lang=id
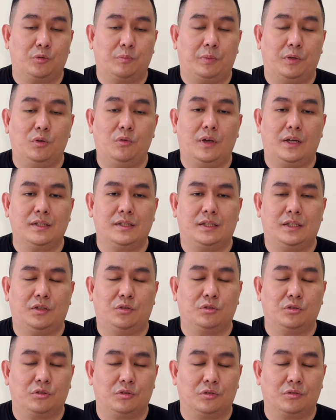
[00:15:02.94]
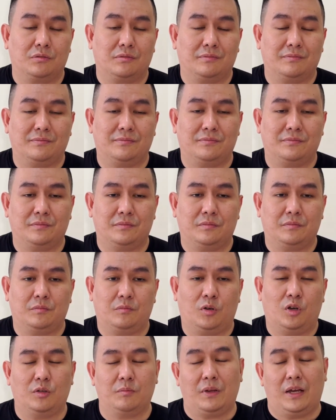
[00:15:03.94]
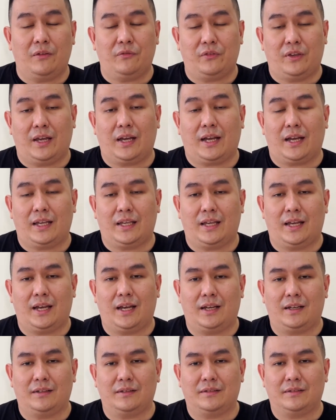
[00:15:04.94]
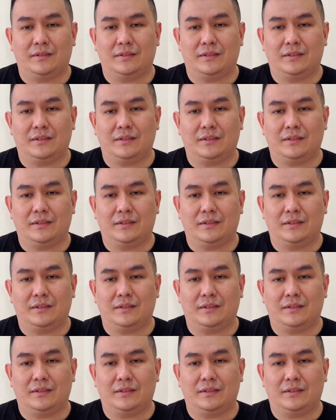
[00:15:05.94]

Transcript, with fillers: peluang sih untuk mohon maaf ya kayak